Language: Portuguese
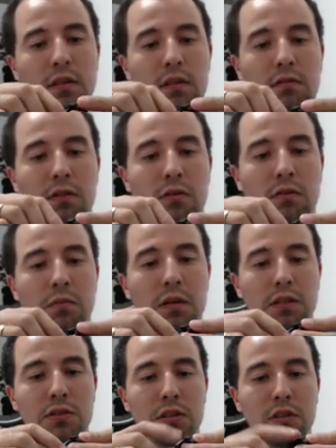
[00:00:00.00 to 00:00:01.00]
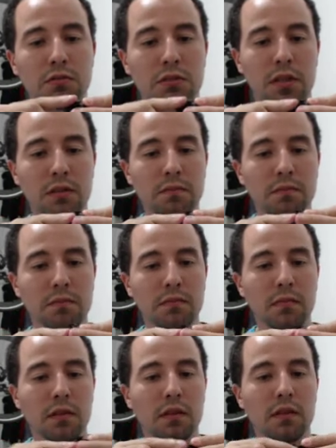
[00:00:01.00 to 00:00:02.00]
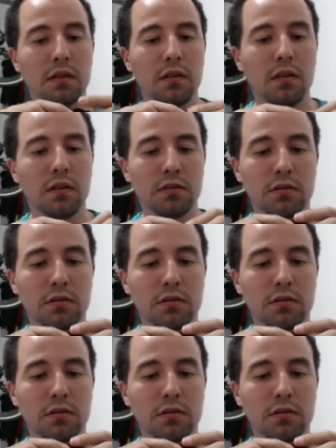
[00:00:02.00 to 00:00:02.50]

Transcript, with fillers: Vem completinho já. Deixa